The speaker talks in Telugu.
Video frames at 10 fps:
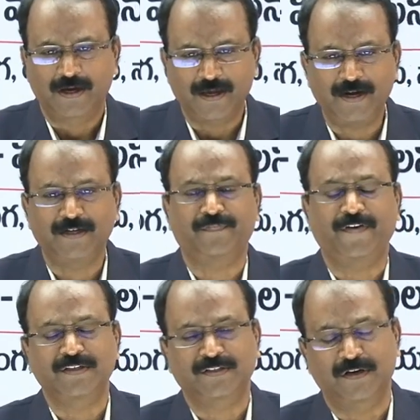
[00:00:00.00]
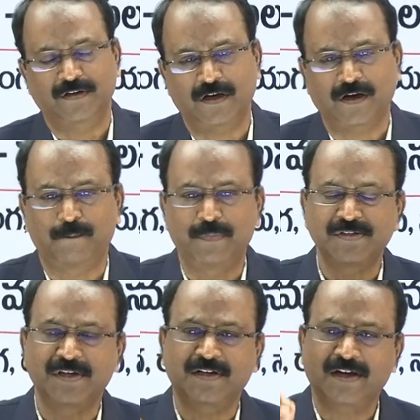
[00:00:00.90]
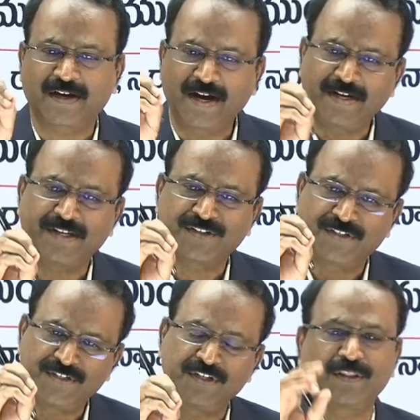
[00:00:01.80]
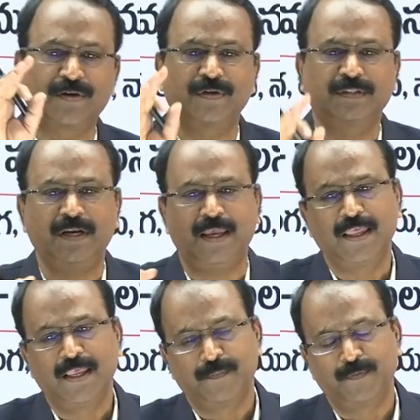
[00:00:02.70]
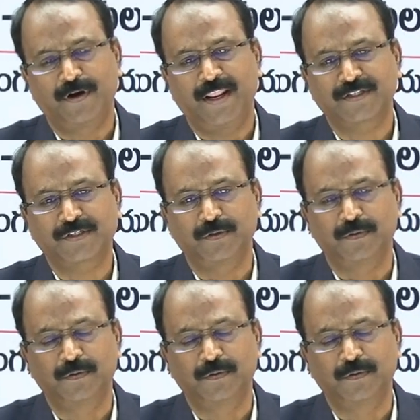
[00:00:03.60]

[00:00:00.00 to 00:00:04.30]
కరెంట్ అఫైర్స్ కనుక కంపల్సరీగా కంటెక్స్ట్ ఇచ్చిన తర్వాతనే మీరు నెక్స్ట్